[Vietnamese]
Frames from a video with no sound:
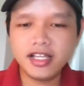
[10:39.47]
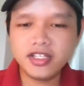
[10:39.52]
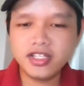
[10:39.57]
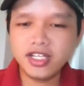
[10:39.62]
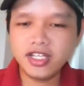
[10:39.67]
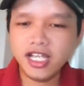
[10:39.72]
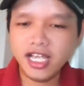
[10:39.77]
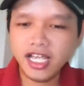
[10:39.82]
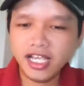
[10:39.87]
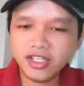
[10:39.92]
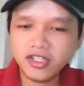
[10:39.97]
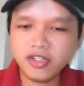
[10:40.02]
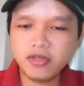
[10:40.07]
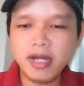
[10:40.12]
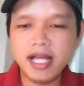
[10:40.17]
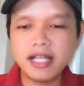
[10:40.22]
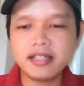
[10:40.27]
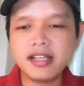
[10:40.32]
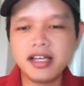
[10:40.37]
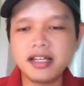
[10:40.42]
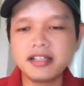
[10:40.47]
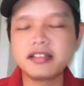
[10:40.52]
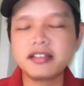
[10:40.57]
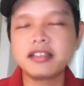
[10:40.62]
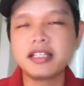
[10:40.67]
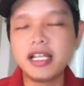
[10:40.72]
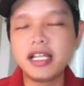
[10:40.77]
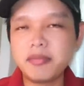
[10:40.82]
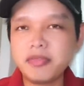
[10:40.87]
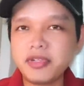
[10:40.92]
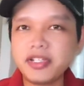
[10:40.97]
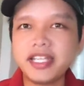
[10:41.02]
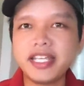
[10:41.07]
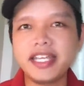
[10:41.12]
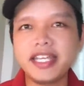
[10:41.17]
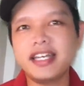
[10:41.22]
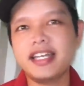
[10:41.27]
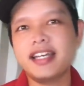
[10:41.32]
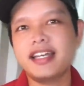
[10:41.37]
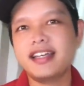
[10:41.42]
hại cho bản thân lắm đó
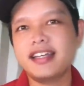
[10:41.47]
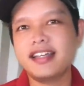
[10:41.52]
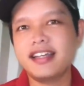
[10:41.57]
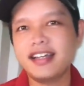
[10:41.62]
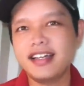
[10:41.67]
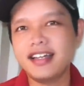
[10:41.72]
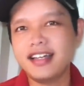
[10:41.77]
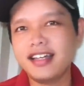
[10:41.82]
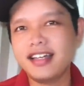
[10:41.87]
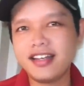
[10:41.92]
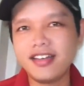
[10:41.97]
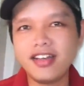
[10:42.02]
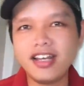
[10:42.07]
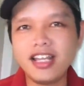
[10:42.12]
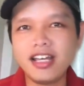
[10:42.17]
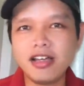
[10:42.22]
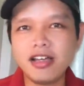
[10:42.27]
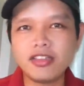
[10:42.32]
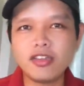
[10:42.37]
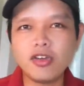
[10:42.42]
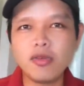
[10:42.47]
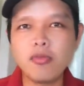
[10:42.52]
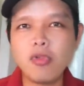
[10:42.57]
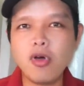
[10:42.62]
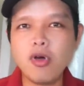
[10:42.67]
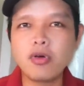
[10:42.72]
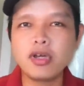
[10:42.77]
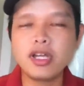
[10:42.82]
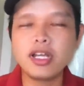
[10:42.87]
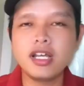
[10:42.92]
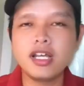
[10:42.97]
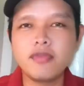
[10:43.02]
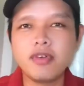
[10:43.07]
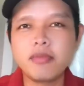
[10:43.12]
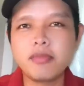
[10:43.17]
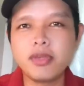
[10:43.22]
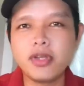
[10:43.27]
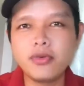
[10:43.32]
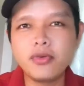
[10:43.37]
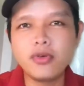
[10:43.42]
nghe. Đó là toàn bộ cái lời phát
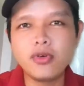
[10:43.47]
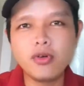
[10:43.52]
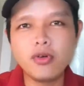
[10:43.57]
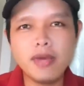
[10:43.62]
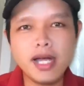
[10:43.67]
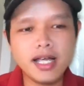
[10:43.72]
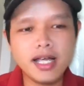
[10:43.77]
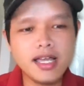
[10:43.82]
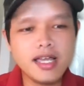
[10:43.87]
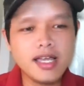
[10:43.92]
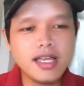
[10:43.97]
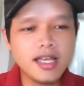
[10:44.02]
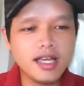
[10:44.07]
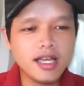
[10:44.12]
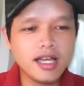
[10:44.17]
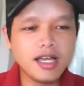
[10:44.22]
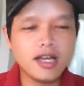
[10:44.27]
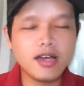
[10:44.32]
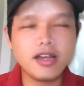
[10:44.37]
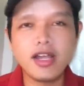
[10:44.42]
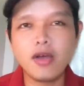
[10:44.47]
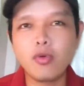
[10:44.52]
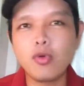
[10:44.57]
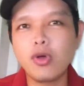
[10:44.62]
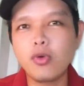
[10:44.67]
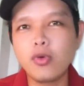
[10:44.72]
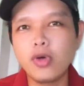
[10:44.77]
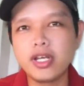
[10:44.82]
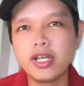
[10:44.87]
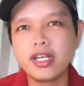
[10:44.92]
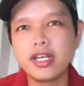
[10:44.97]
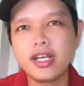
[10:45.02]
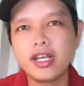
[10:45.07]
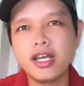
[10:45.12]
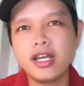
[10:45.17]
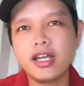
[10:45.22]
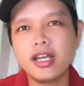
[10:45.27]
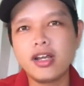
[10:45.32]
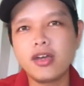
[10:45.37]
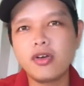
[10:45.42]
biểu của bác Đặng Quang Bình
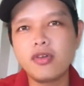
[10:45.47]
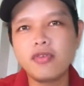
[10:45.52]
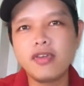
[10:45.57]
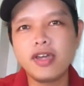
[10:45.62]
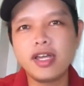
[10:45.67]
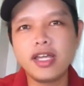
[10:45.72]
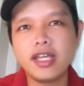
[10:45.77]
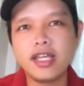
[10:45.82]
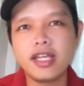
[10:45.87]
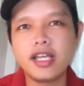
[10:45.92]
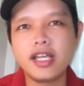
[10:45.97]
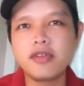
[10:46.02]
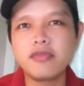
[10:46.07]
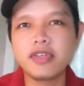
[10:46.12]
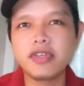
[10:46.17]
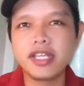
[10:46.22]
nói về cái việc